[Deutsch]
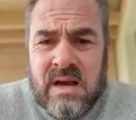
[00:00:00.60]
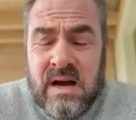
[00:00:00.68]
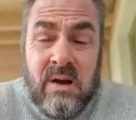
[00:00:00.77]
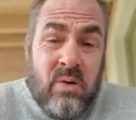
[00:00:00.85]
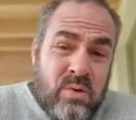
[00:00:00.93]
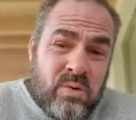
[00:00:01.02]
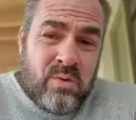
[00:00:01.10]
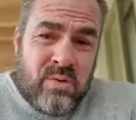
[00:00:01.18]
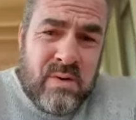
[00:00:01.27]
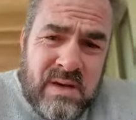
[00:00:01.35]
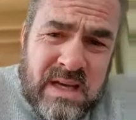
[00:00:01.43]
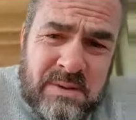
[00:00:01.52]
Hallo,
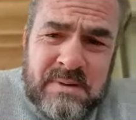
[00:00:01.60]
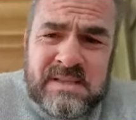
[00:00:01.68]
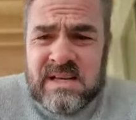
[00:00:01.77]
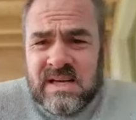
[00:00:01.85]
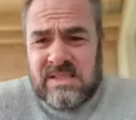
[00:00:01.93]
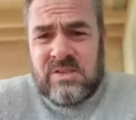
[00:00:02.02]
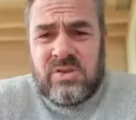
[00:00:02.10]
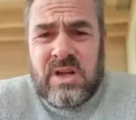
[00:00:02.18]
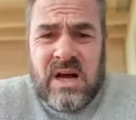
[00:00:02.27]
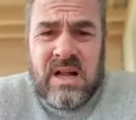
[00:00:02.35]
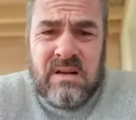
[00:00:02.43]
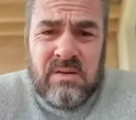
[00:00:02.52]
ich bin's Carsten
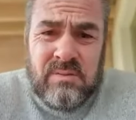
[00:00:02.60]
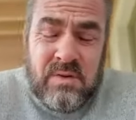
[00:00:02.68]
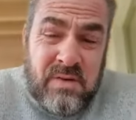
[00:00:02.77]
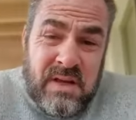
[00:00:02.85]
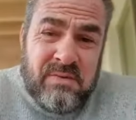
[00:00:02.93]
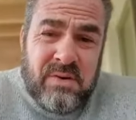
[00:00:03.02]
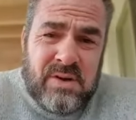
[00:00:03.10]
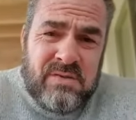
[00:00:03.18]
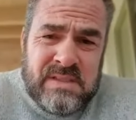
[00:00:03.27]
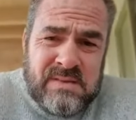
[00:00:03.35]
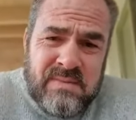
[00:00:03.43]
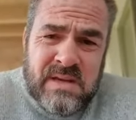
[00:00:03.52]
Stahl und wie viele von euch
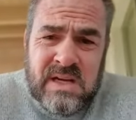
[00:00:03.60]
wissen,